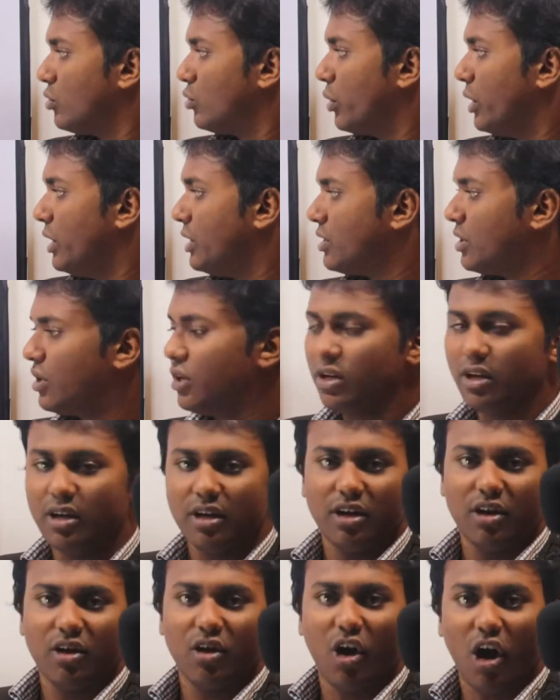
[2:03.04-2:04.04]
সুইচ
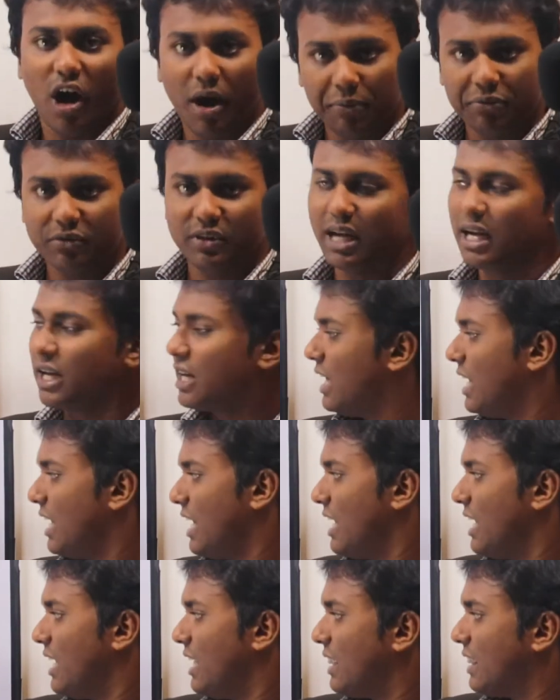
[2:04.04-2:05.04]
অফ থাকলে
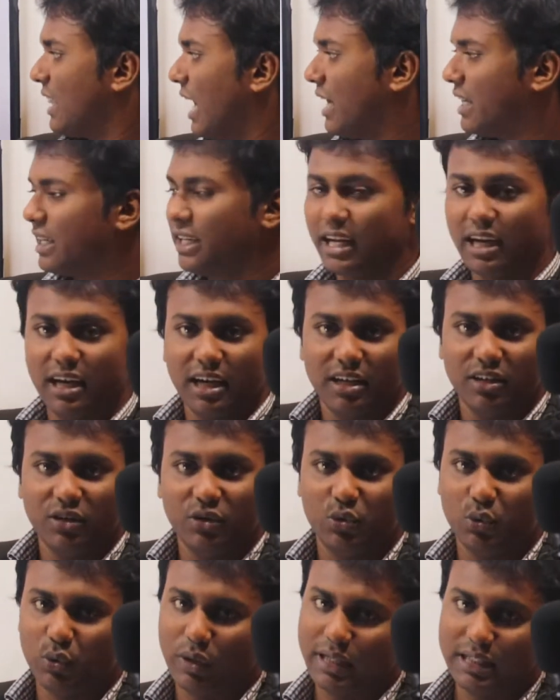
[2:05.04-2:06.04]
তারটা
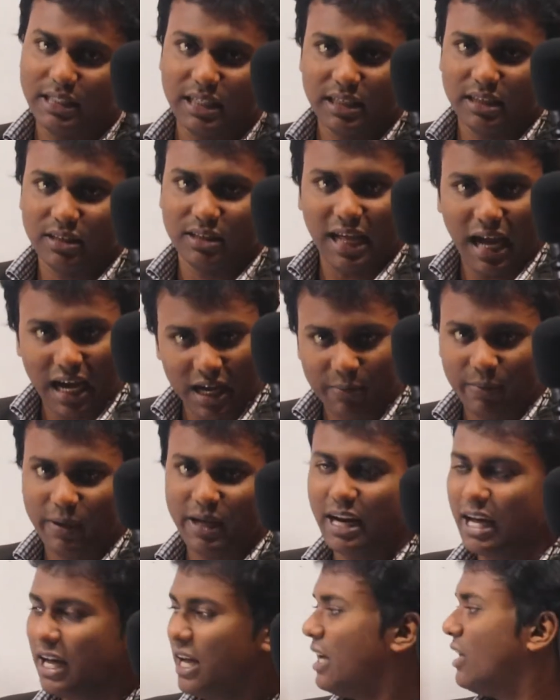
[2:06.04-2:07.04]
জুড়ে
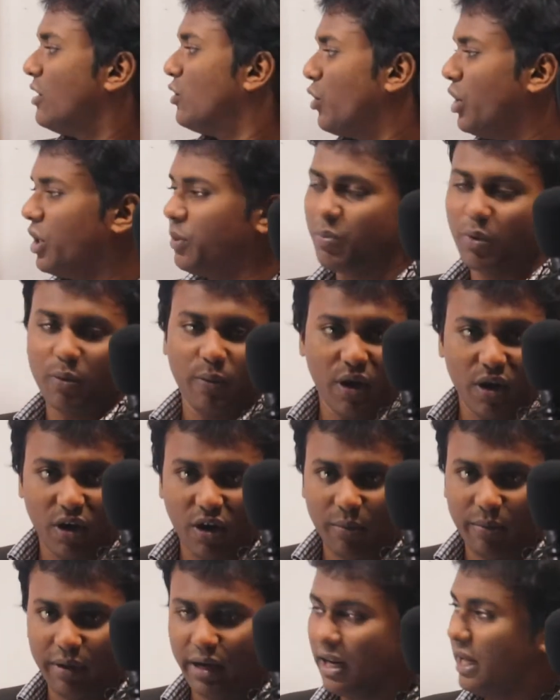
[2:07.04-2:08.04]
থাকবে না তড়িৎ প্রবাহ
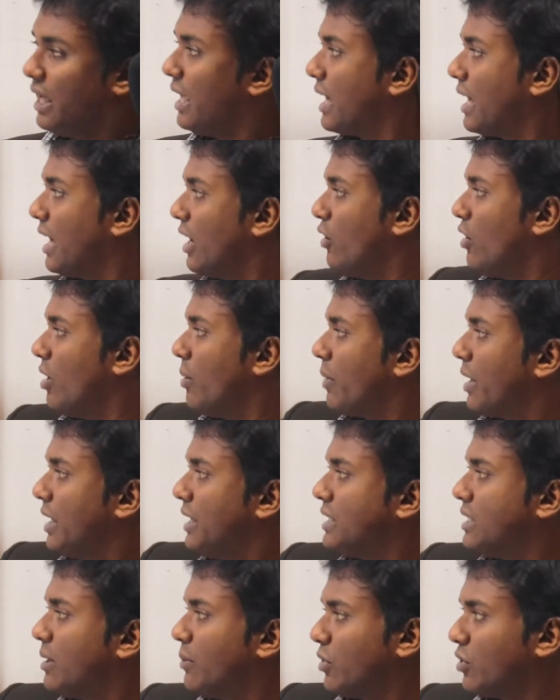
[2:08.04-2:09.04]
হবে না এখানেও আমরা
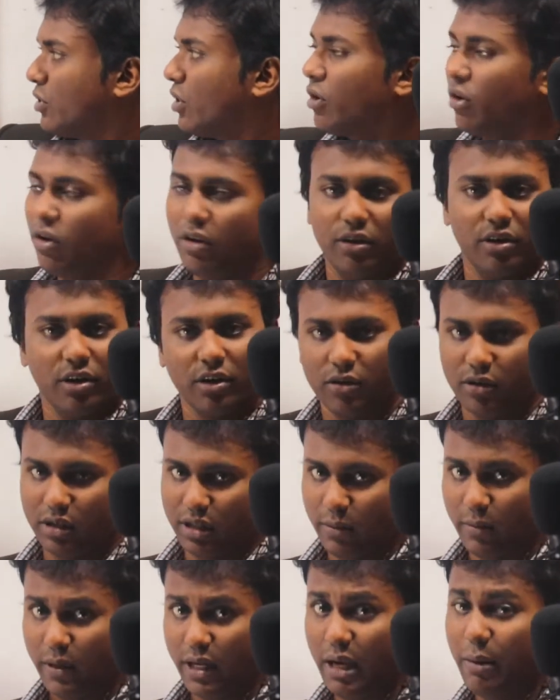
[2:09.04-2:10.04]
ইচ্ছে মতো কন্ট্রোল
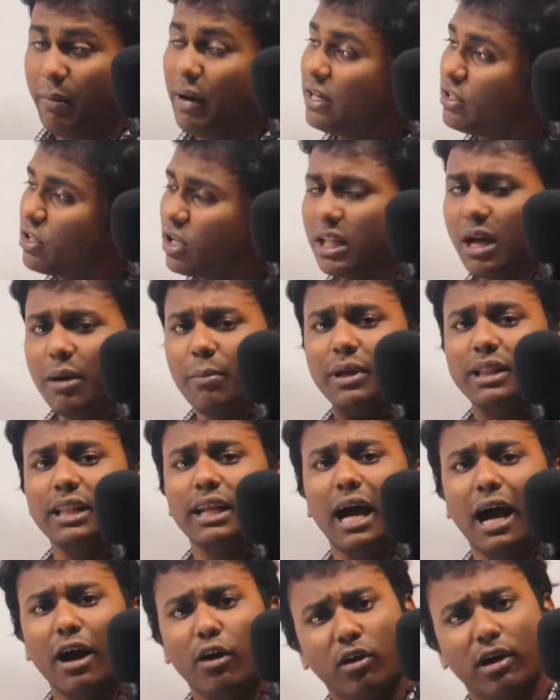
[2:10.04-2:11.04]
করতে পারি এবার যদি
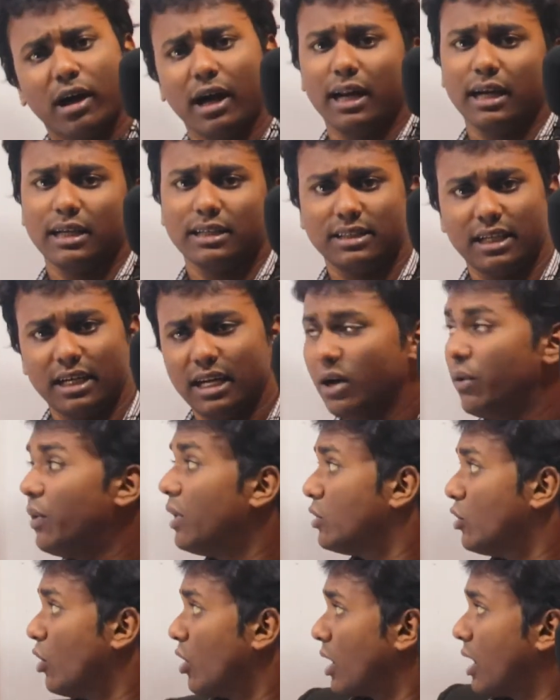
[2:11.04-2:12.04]
আমাদের আরও কানেকশান
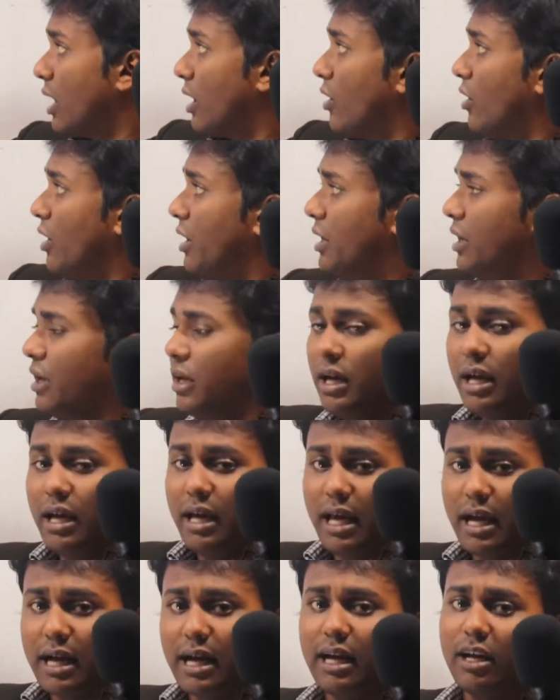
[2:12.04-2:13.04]
নেওয়ার দরকার হয়
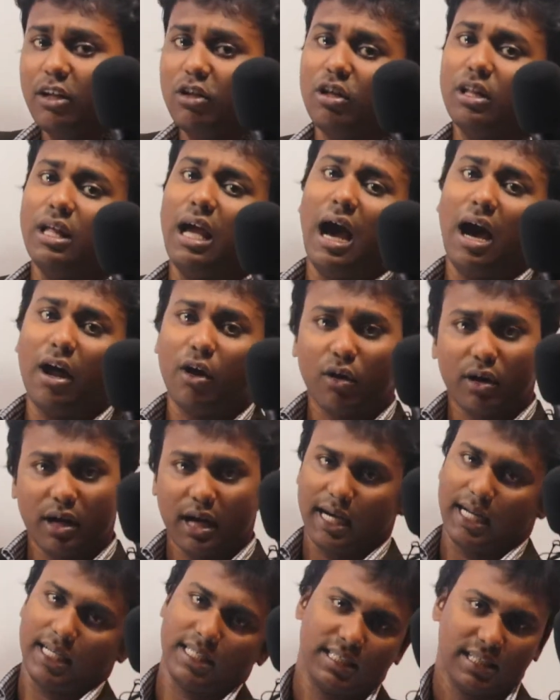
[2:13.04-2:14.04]
এখানে যদি আরও
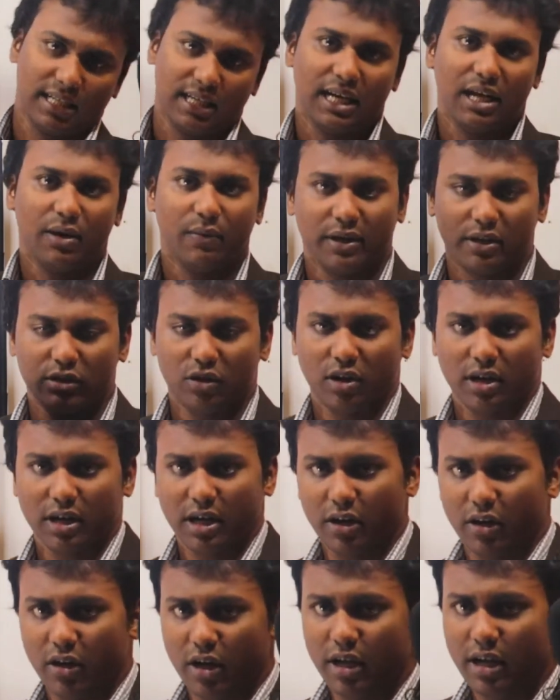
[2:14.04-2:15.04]
কানেকশান নেওয়ার
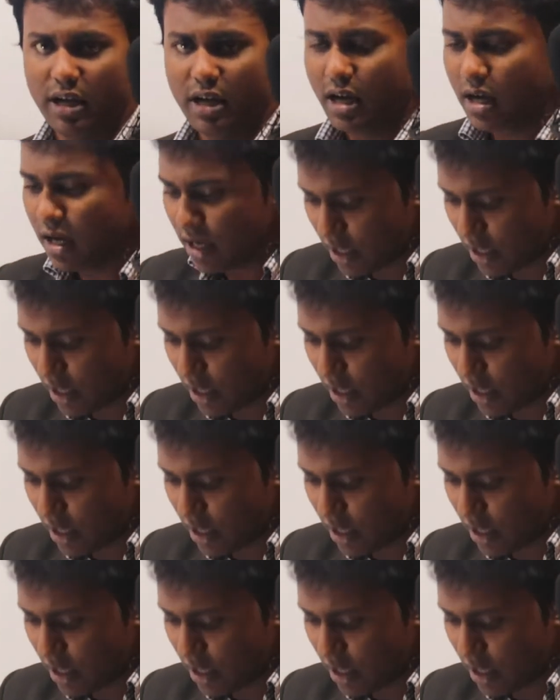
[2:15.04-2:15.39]
দরকার হয়